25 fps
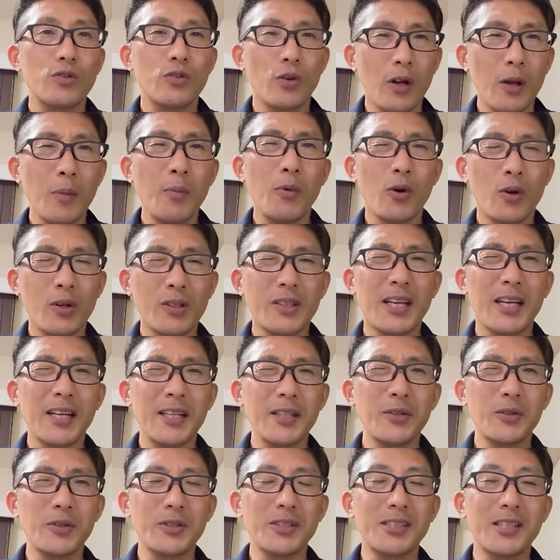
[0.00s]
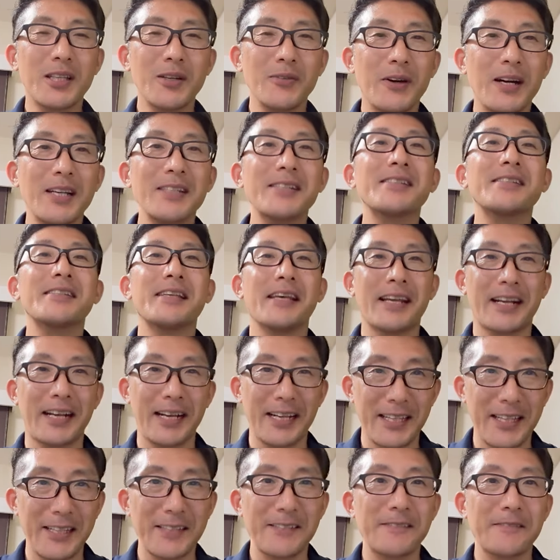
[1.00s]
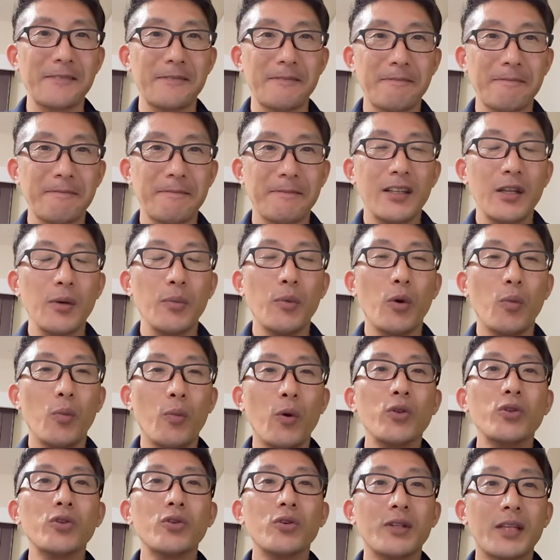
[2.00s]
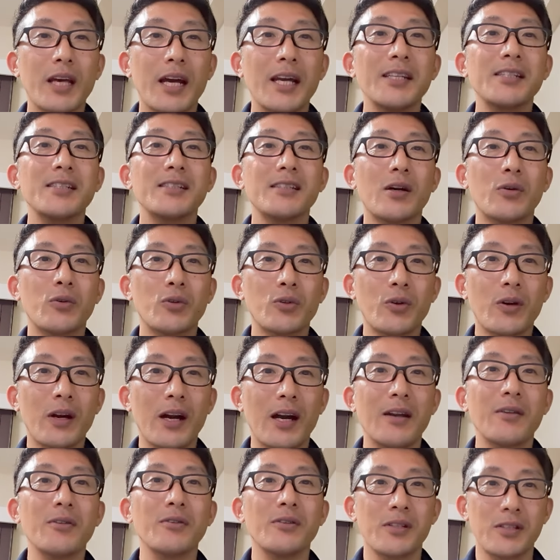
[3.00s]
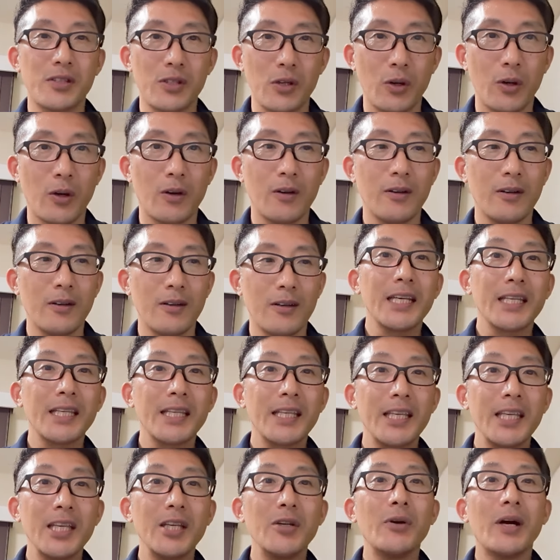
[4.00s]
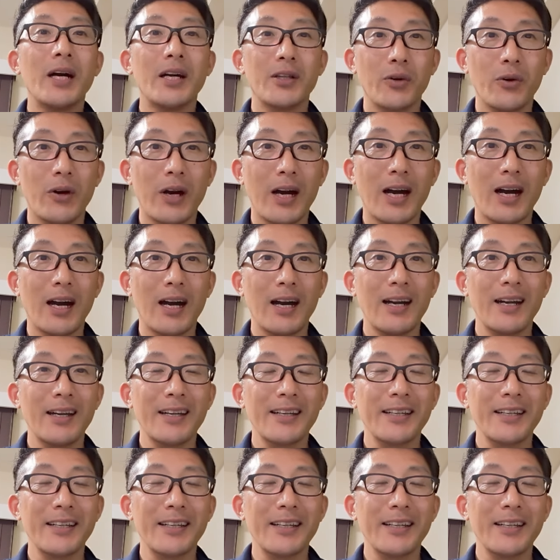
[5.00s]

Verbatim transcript: それも答えとしては正解です。でももっと大事なことがあるんですよ。キーワードは